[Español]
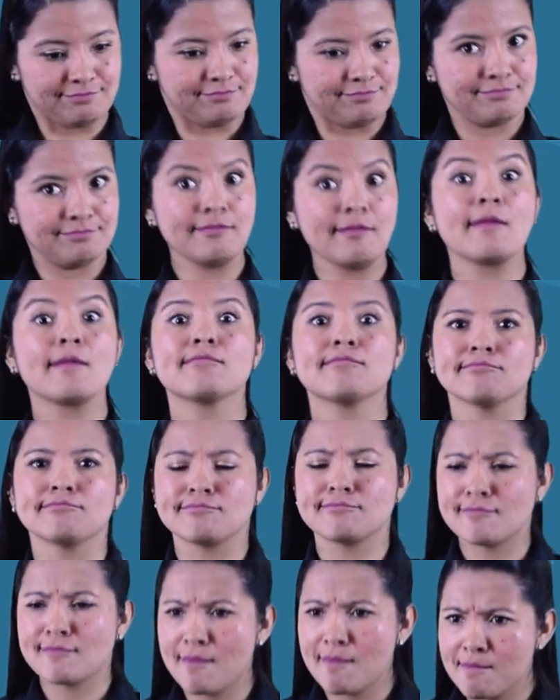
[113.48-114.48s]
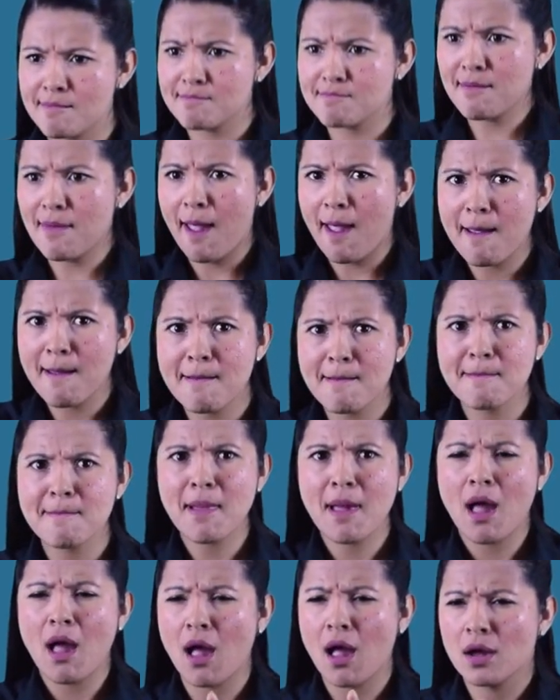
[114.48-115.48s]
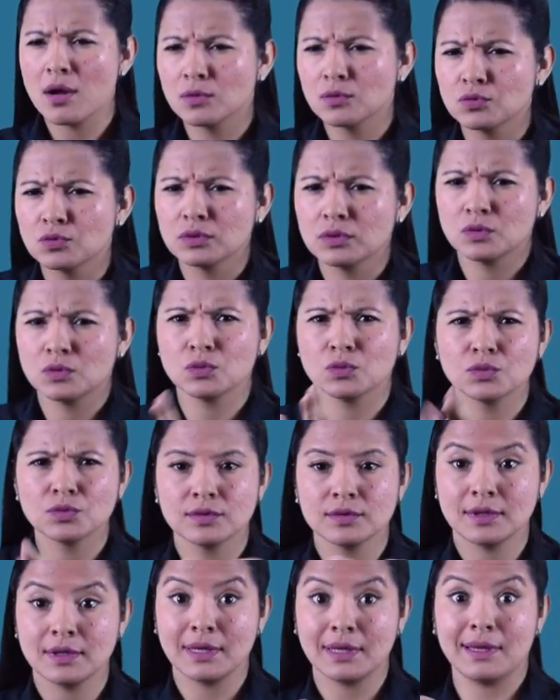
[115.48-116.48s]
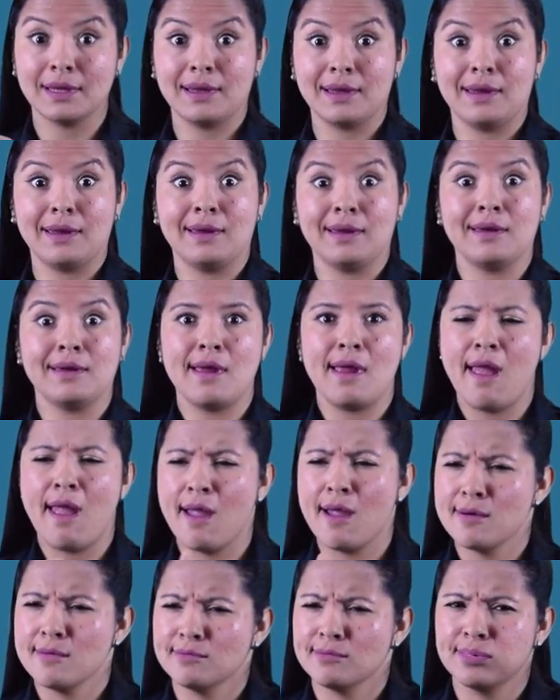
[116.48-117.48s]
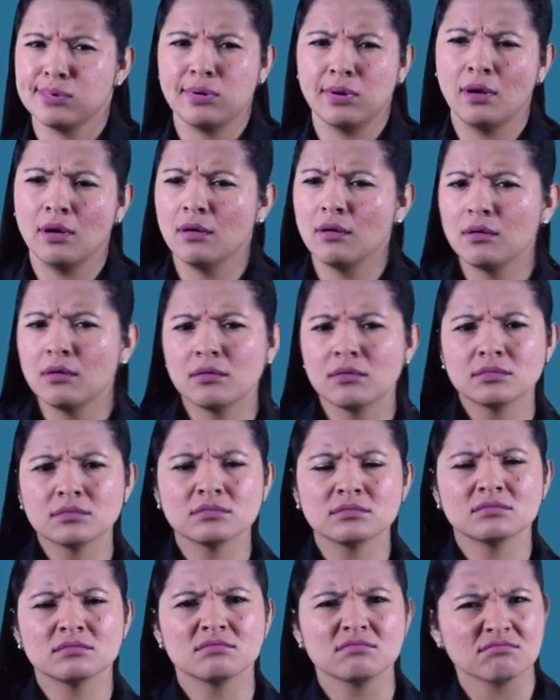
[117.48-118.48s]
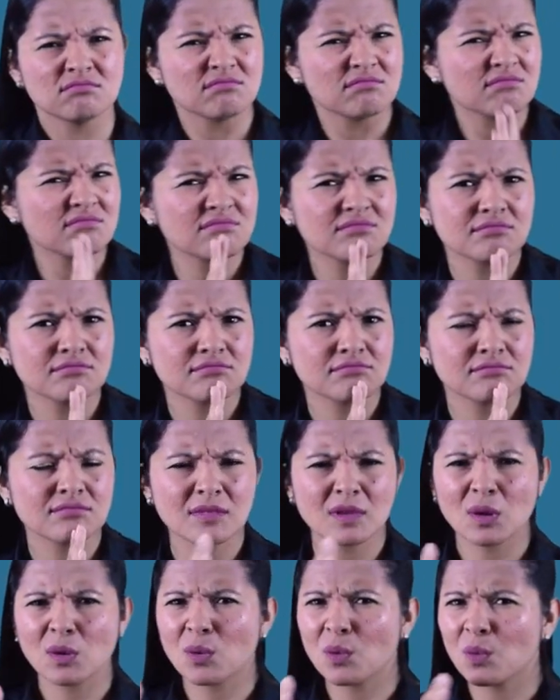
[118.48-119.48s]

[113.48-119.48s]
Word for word: A continuación, ampliación de las fechas y entidades con las que nos reunimos.